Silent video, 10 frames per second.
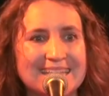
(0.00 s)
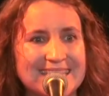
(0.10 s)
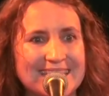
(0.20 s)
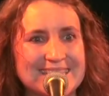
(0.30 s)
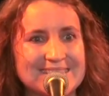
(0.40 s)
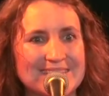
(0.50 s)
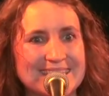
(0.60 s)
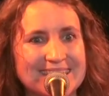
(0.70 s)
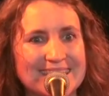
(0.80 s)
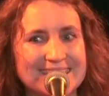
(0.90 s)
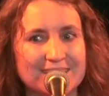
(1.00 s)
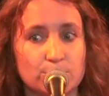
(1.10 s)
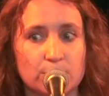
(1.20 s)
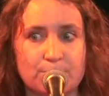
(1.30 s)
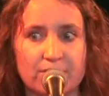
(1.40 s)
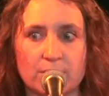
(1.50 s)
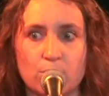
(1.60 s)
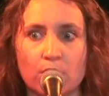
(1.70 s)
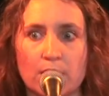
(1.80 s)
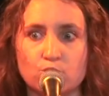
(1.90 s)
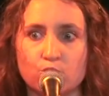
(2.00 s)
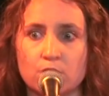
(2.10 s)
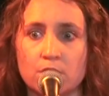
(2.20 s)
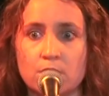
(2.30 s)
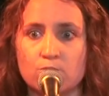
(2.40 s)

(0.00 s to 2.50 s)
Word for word: Intéressant, intéressant mais pas vraiment de l'amour.